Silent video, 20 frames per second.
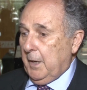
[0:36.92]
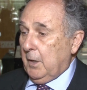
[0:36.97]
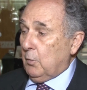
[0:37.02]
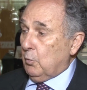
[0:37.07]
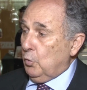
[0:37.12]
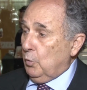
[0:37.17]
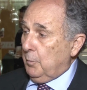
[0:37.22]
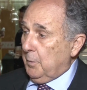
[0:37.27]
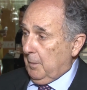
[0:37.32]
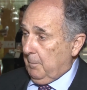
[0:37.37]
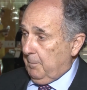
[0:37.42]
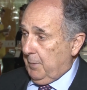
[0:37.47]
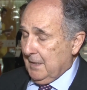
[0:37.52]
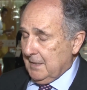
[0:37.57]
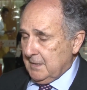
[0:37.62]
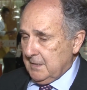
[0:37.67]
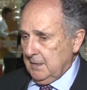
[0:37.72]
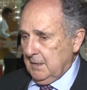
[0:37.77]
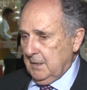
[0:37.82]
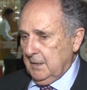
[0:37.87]
Para a economia
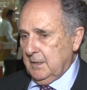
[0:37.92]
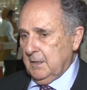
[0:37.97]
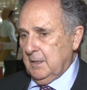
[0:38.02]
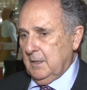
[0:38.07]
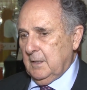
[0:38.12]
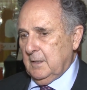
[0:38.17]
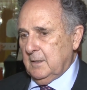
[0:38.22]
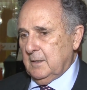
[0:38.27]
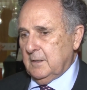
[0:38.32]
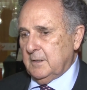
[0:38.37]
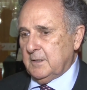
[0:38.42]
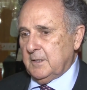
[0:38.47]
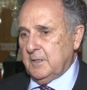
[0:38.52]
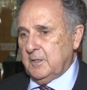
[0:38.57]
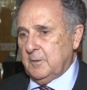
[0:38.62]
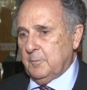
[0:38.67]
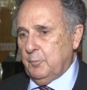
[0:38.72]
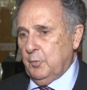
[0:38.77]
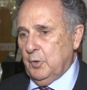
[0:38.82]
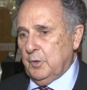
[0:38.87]
brasileira, a
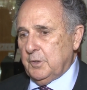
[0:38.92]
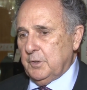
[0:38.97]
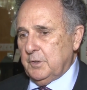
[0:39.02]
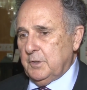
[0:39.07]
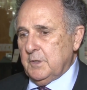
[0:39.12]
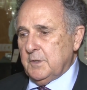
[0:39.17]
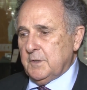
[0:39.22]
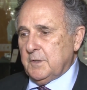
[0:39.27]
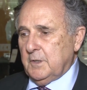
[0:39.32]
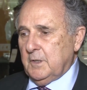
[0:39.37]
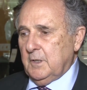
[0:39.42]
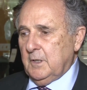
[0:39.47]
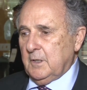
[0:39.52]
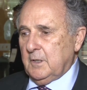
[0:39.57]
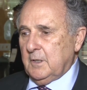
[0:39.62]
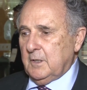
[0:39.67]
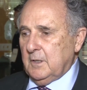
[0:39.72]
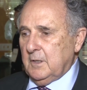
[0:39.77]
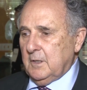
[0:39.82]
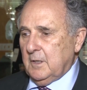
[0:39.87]
gente pode dizer
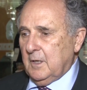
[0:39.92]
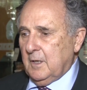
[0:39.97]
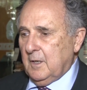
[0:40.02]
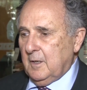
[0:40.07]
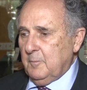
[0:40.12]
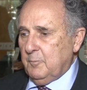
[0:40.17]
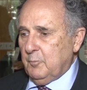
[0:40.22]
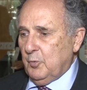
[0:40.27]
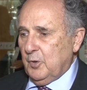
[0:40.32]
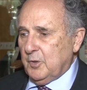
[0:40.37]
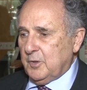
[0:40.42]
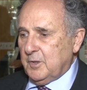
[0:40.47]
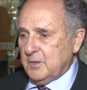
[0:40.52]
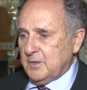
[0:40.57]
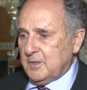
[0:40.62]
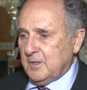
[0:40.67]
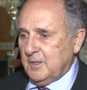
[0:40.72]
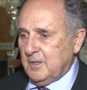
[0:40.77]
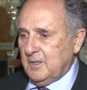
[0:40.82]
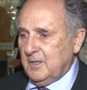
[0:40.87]
que é a
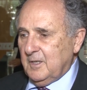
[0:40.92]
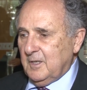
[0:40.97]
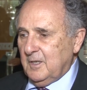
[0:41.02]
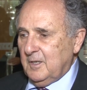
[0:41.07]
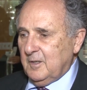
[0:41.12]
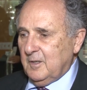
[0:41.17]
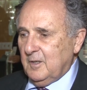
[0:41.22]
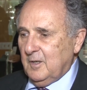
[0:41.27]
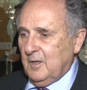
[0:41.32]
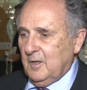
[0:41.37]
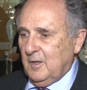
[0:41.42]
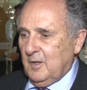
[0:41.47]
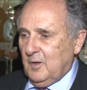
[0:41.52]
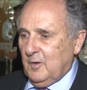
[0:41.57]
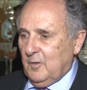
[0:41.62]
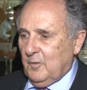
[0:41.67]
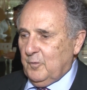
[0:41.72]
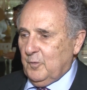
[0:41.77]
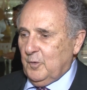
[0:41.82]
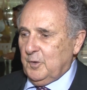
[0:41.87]
importância dele
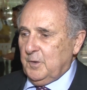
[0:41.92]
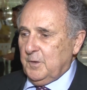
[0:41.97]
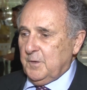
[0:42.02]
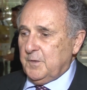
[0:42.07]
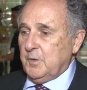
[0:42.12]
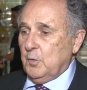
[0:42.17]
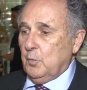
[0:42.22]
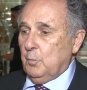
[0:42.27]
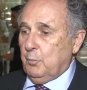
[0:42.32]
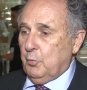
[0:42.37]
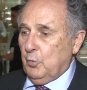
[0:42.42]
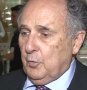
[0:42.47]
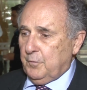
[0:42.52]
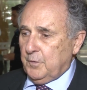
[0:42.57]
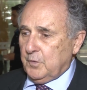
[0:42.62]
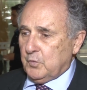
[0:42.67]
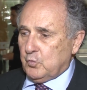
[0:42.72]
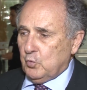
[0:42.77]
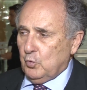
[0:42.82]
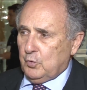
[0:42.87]
foi de ser o
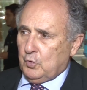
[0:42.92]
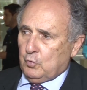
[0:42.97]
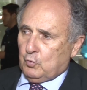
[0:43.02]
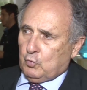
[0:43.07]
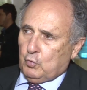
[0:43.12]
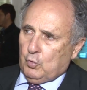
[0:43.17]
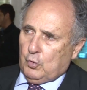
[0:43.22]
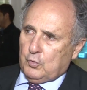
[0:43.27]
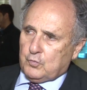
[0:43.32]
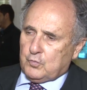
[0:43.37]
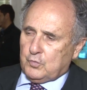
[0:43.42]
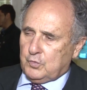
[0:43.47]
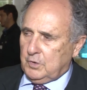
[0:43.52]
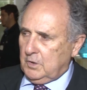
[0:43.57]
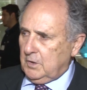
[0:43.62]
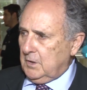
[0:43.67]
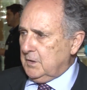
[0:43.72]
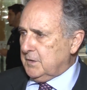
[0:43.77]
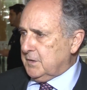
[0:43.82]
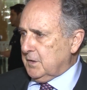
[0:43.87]
professor de todos os
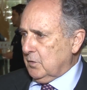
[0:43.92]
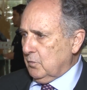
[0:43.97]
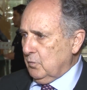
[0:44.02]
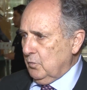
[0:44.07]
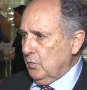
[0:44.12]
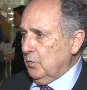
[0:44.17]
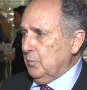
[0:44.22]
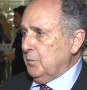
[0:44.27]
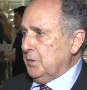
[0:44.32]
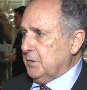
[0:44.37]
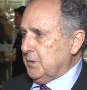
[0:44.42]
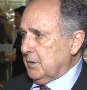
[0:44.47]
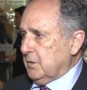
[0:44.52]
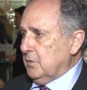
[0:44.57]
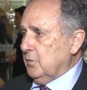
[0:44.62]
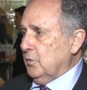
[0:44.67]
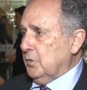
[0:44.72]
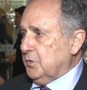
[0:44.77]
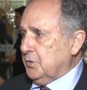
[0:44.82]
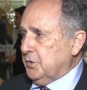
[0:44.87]
grandes economistas
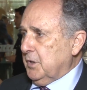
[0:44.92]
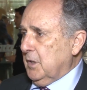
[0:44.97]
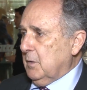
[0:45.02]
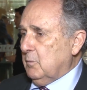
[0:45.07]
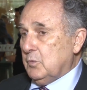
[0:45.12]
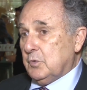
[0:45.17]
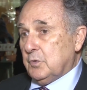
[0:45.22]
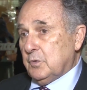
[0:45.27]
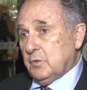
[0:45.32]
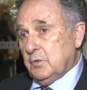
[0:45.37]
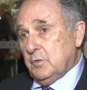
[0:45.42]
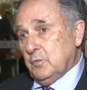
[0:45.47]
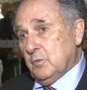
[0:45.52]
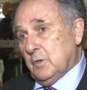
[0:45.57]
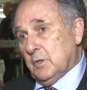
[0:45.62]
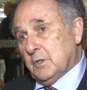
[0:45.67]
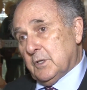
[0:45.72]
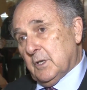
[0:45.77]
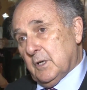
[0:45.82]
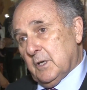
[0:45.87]
que nós temos, de
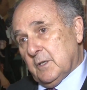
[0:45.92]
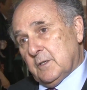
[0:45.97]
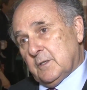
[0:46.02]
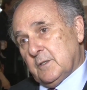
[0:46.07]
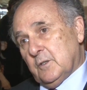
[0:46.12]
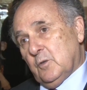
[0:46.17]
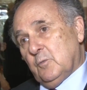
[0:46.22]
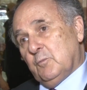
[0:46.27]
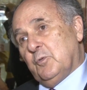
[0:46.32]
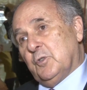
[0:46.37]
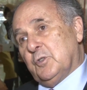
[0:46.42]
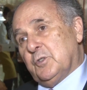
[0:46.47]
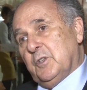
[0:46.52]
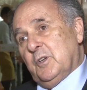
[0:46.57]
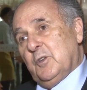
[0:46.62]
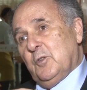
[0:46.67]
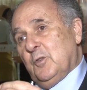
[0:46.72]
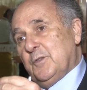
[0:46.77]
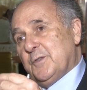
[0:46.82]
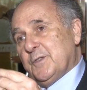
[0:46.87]
uma geração
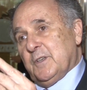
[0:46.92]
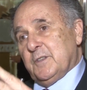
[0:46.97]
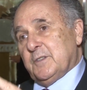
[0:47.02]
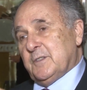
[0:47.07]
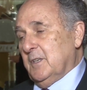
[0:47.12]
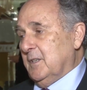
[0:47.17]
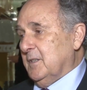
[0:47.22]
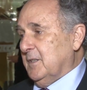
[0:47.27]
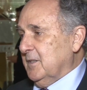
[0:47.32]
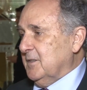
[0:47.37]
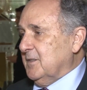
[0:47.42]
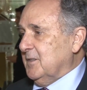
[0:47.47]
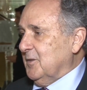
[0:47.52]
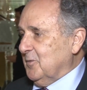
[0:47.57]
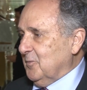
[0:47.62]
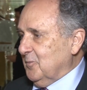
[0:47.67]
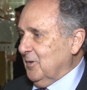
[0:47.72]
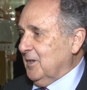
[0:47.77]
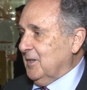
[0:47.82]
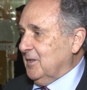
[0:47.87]
posterior aos
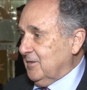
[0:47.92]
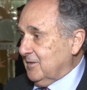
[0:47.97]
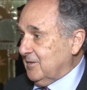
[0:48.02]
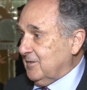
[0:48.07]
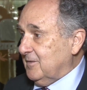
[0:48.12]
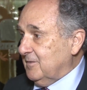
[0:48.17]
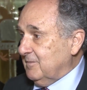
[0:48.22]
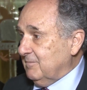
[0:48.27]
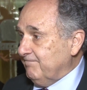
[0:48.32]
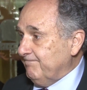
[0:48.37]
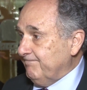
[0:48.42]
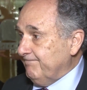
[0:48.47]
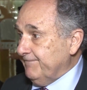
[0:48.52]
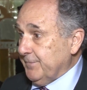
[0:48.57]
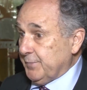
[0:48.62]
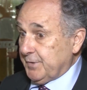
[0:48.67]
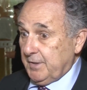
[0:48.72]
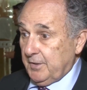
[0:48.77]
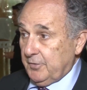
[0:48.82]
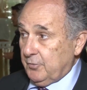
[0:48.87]
65 anos,
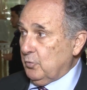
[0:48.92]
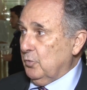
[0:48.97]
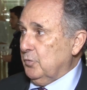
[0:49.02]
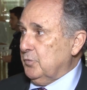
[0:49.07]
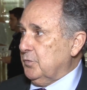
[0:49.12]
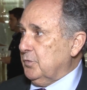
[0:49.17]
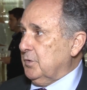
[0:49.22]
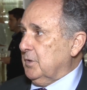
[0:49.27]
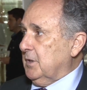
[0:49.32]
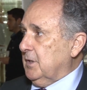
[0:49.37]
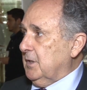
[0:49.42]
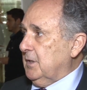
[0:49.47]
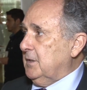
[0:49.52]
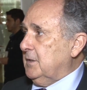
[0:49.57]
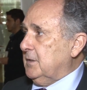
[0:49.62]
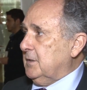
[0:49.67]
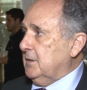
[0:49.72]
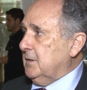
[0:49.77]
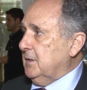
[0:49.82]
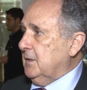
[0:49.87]
ou seja, todos os
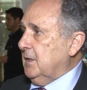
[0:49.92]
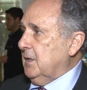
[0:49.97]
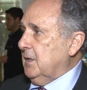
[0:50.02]
grandes,